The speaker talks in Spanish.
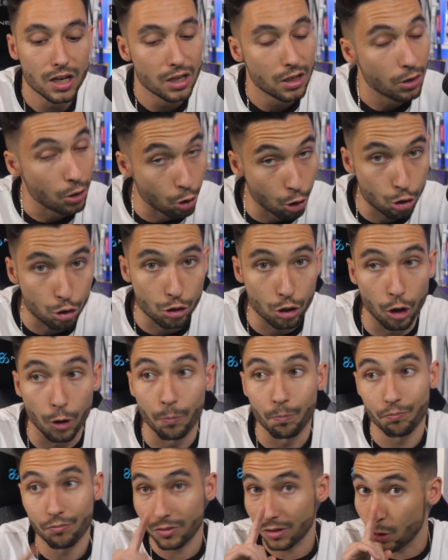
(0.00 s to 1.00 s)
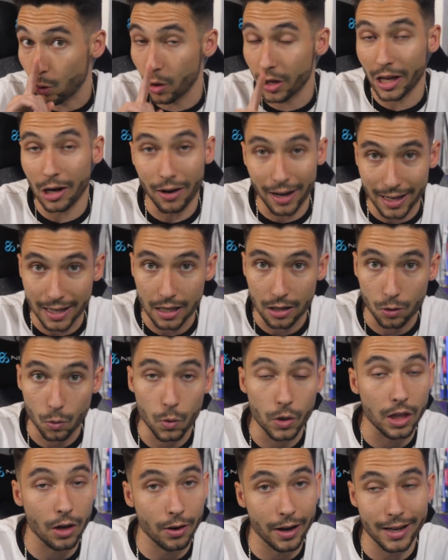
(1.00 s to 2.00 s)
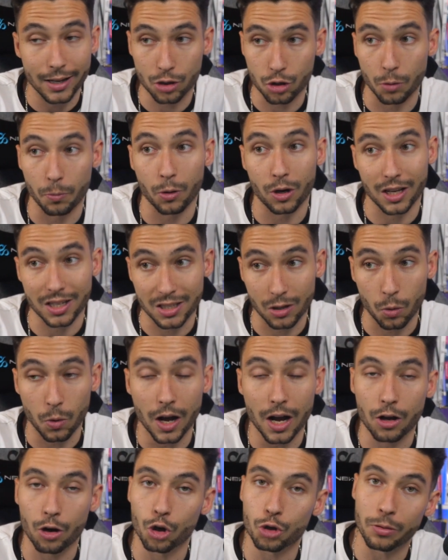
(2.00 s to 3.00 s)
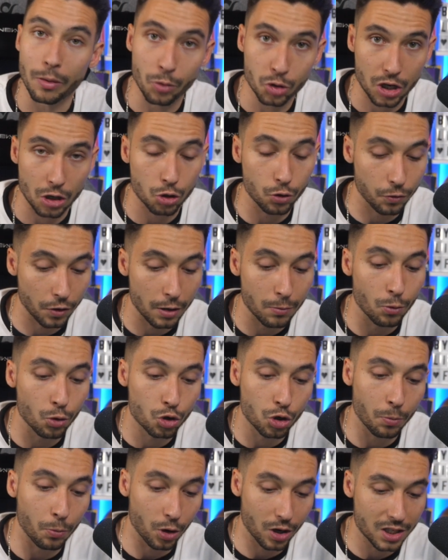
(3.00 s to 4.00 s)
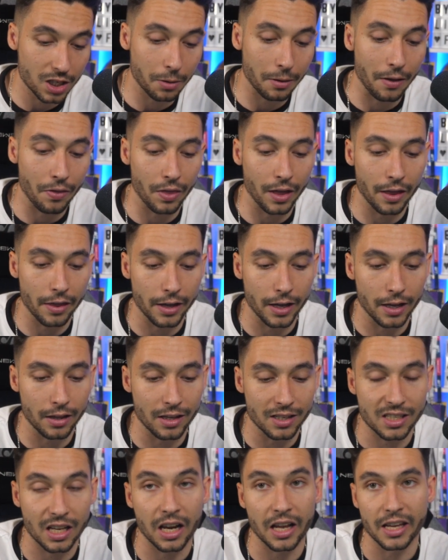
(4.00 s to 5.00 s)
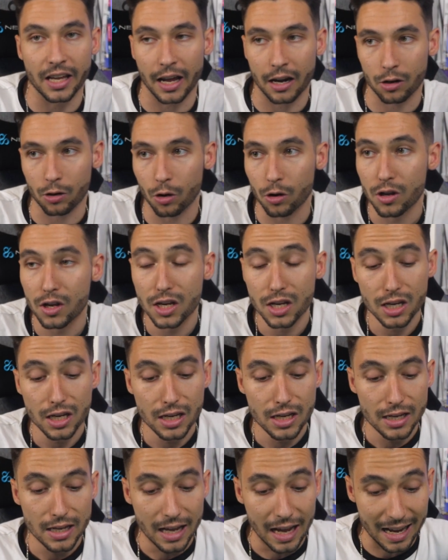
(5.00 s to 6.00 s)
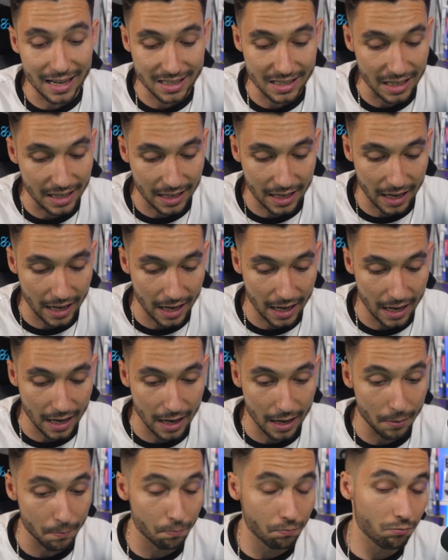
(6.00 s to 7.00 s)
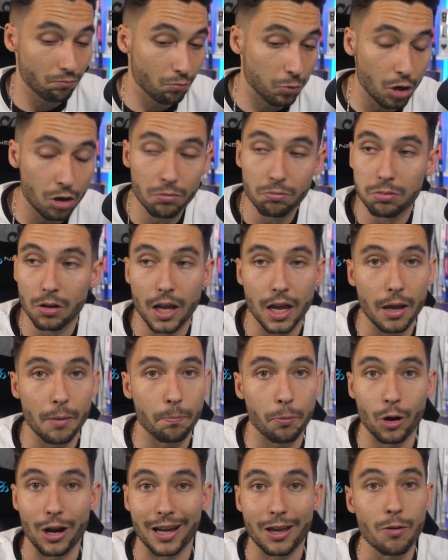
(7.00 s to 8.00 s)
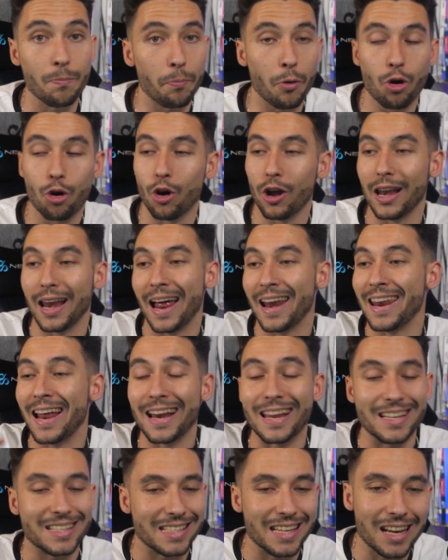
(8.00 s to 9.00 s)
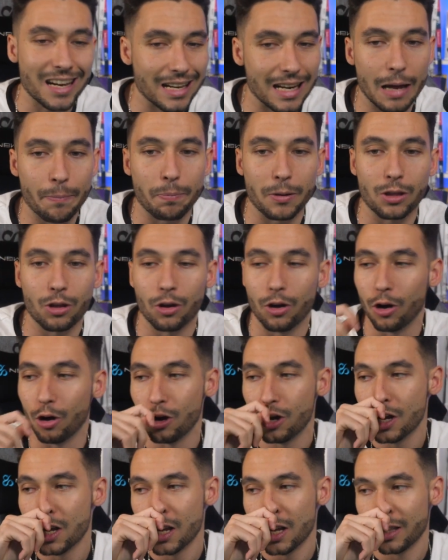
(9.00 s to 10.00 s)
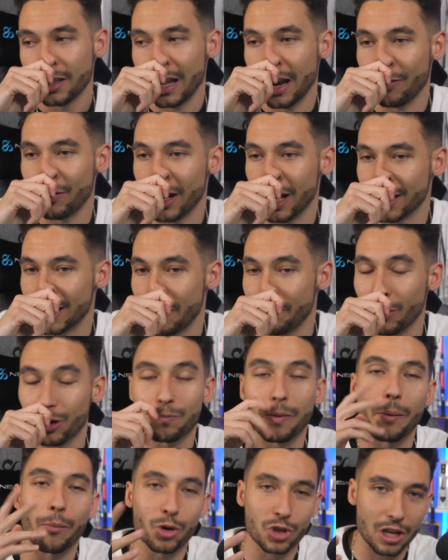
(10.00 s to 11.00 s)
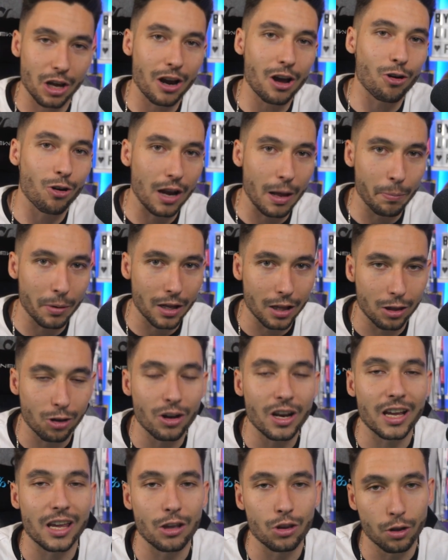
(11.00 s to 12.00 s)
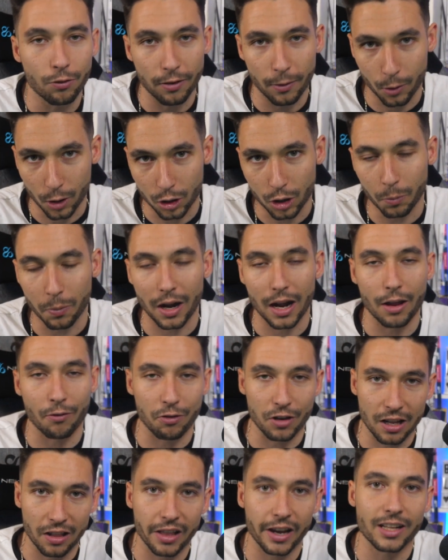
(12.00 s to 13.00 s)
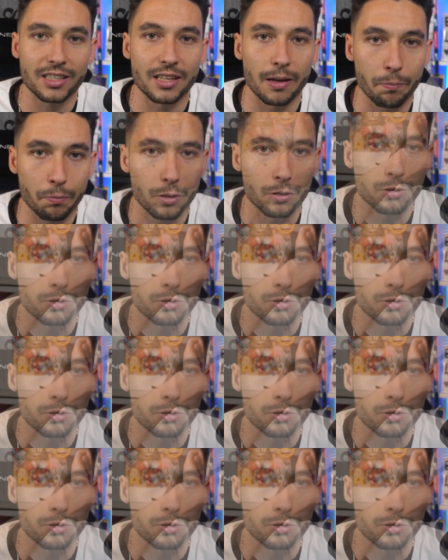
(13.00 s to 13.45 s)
Cross no. Cuidado ahí, cuidado a eso, porque si juega Cross vamos a sufrir mucho por esa banda de, Sala y Arnold. Así que, bueno, eh, por aquí un poco el análisis rápido de la final de Champions. Vamos ahora con la predicción a quién doy favorito para la final de la Champions.